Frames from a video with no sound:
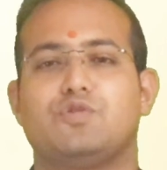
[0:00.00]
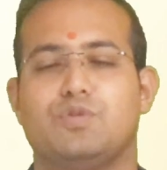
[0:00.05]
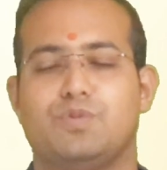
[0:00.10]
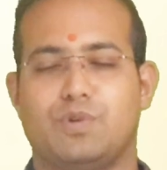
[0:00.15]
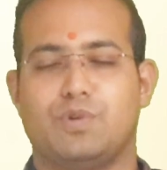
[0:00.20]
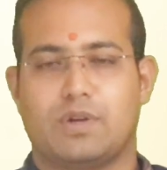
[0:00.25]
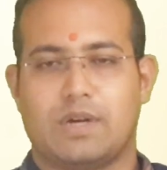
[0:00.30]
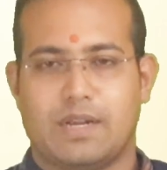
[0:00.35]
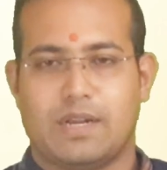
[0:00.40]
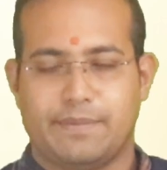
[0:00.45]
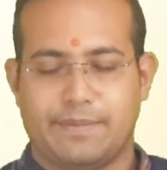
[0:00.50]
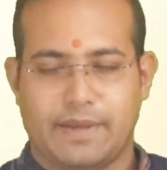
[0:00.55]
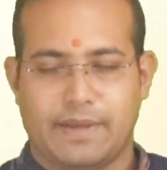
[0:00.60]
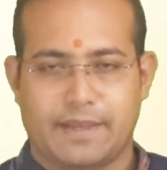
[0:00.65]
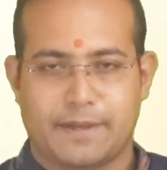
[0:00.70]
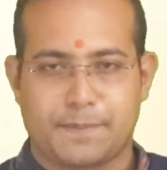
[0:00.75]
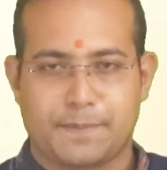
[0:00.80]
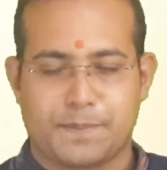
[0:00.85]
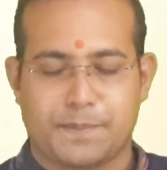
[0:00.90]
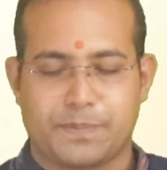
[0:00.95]
শুভ কাটবে
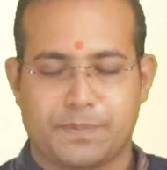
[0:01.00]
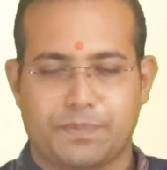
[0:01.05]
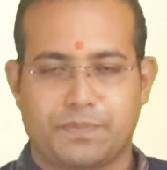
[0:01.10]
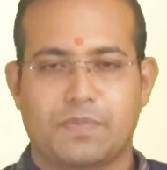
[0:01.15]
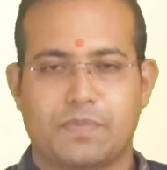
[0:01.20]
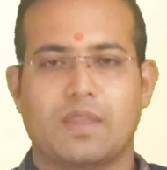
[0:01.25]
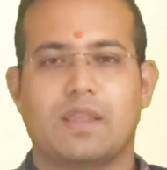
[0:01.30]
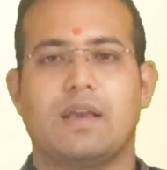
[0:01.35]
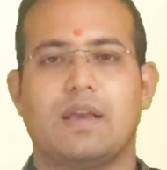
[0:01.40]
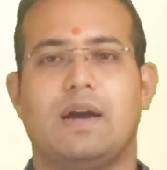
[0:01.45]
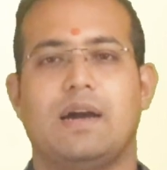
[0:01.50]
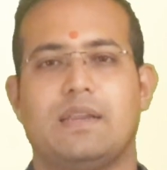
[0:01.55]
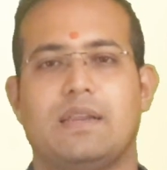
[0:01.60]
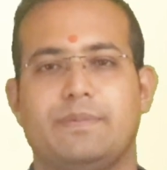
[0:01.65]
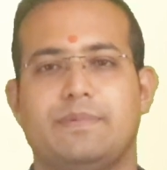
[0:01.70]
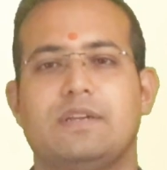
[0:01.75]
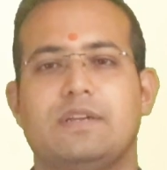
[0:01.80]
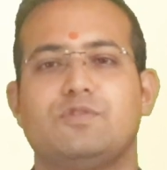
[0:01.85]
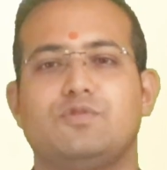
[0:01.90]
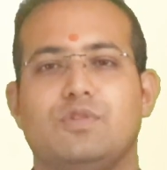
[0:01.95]
আর
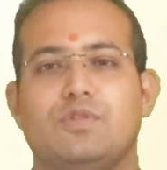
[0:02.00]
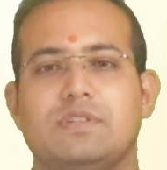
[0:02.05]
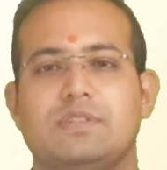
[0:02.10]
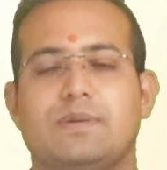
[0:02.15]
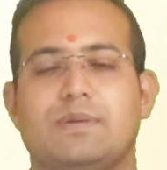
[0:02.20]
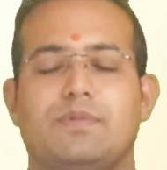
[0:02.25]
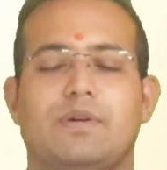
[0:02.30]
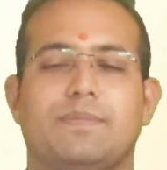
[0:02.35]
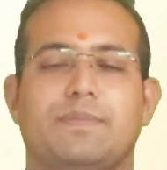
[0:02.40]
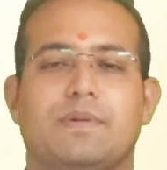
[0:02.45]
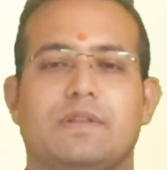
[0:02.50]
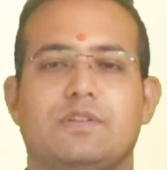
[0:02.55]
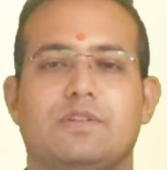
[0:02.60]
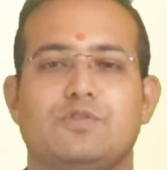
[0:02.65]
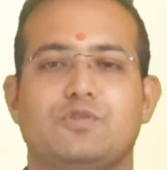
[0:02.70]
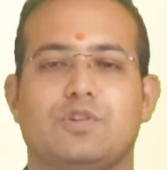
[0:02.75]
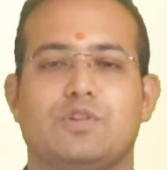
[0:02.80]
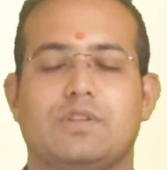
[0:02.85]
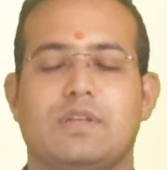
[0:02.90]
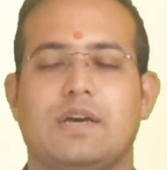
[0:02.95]
এবার চলে যাব আপনাদের
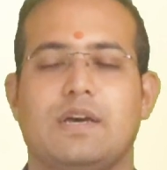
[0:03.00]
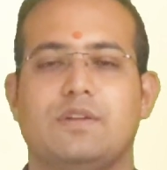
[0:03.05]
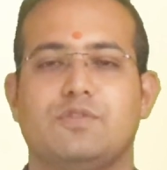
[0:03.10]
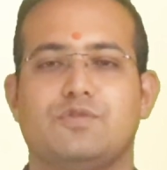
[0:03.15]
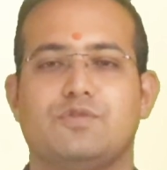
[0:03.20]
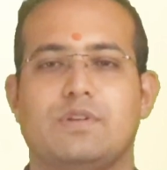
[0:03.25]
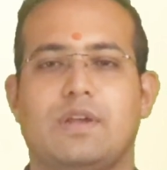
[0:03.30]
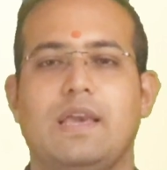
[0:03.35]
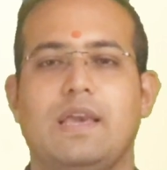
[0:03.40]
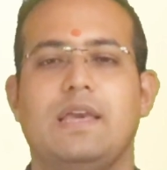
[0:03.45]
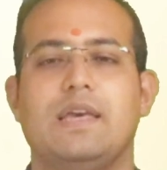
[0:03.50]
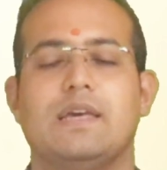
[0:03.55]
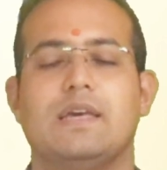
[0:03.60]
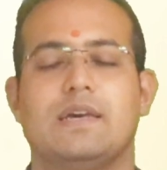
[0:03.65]
সাথে আলোচনায়